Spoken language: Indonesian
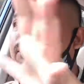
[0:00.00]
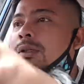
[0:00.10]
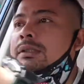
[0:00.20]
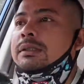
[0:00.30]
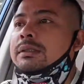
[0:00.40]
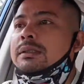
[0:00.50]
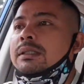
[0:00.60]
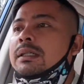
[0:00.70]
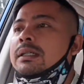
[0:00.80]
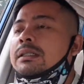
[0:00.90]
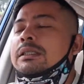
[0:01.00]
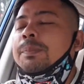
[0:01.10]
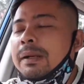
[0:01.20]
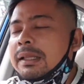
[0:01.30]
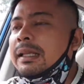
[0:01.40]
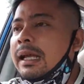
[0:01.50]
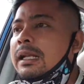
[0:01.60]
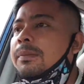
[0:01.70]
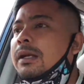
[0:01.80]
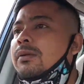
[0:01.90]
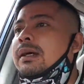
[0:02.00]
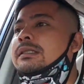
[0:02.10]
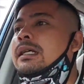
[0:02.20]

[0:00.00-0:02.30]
bos sepertinya diperluas.